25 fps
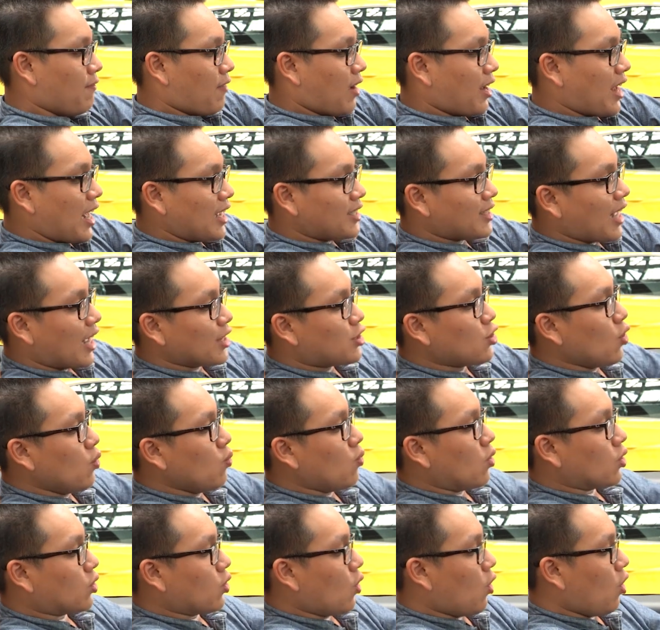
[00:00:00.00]
Và đánh giá
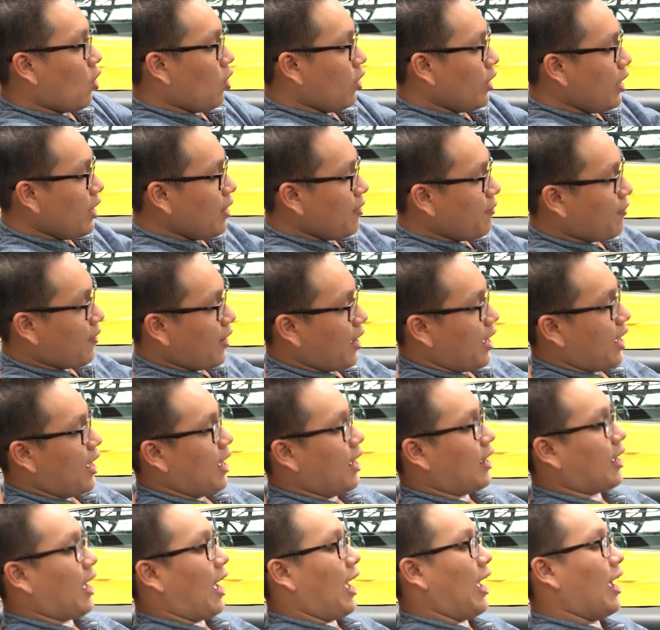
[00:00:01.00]
chung của tôi
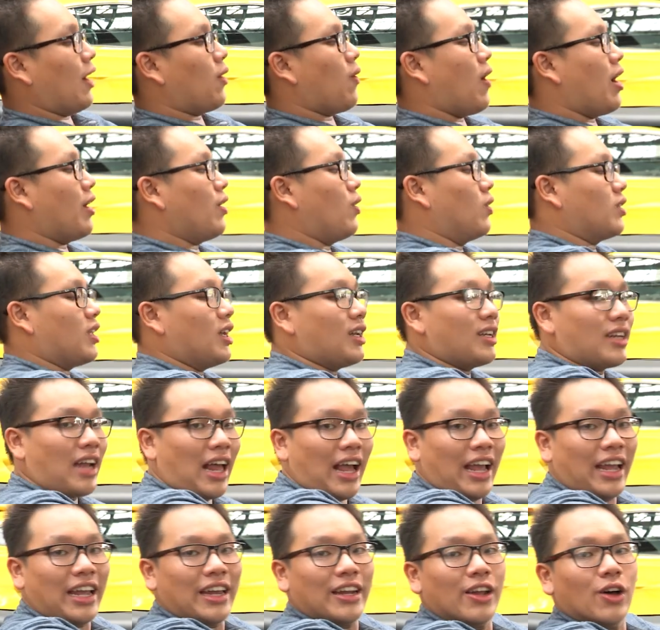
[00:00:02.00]
về cái khoang nội thất
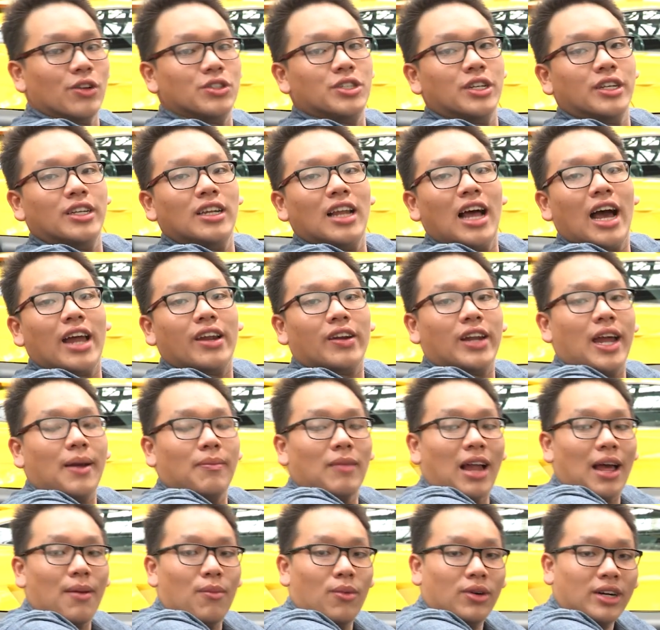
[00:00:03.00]
này đó chính là nó
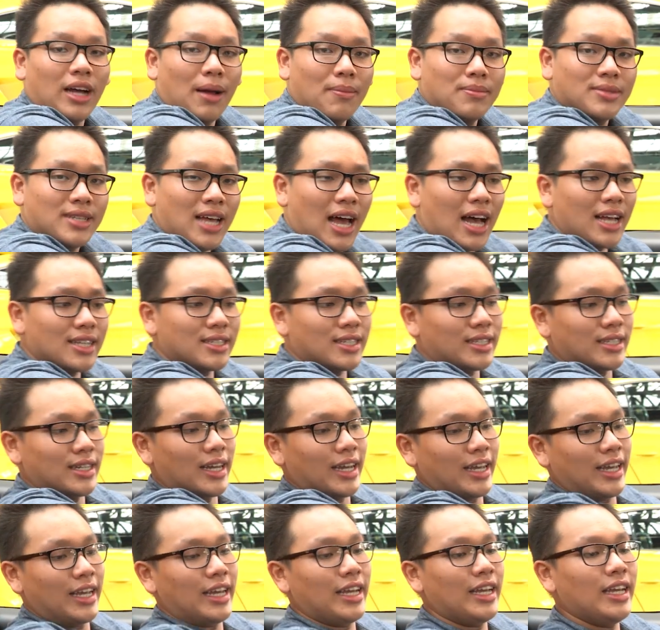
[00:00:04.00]
đem lại một cảm giác gì
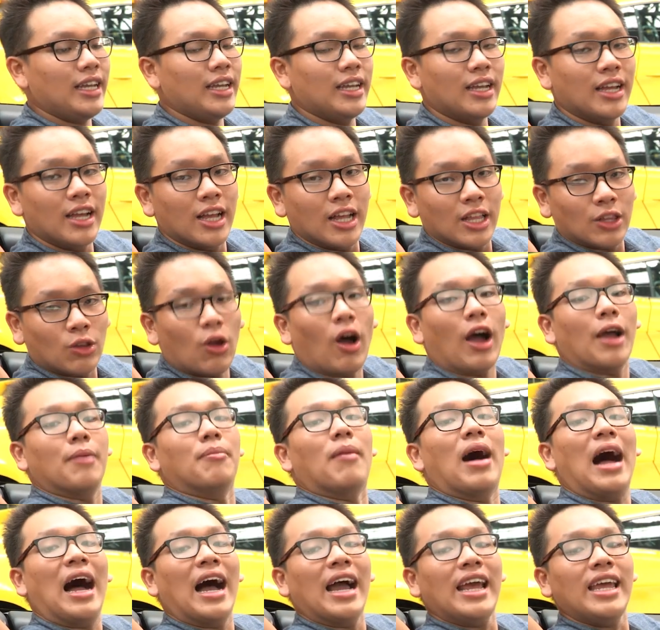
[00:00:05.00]
đấy thoải
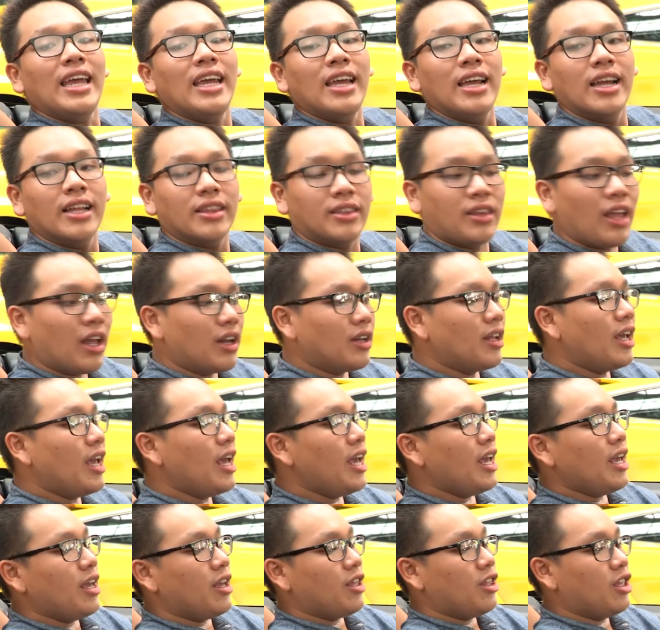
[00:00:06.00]
mái, tiện
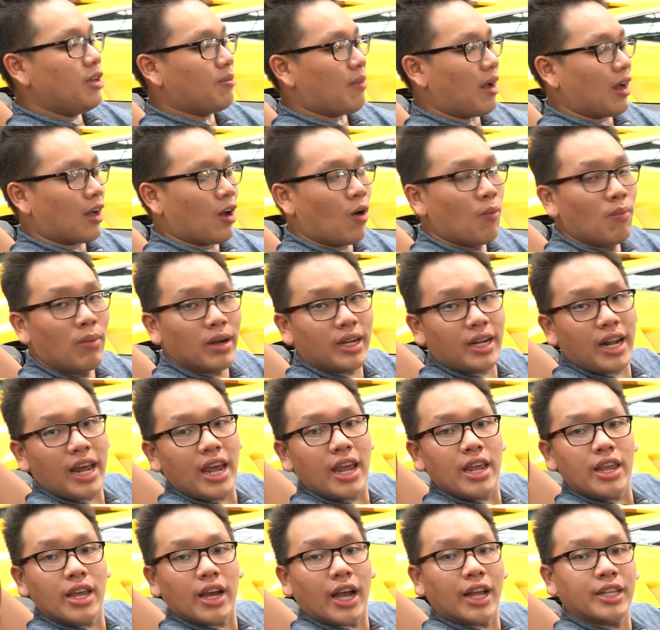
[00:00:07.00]
nghi nhưng mà không mất
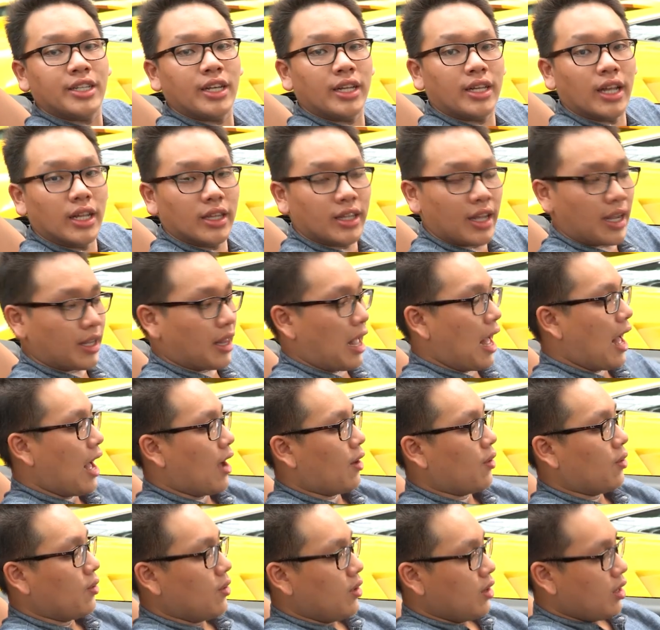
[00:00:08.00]
đi những cái chi tiết thể
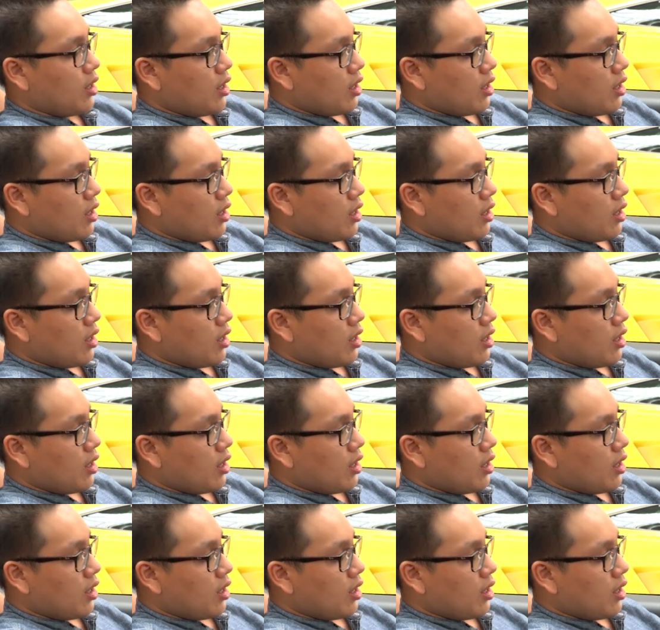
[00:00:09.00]
thao.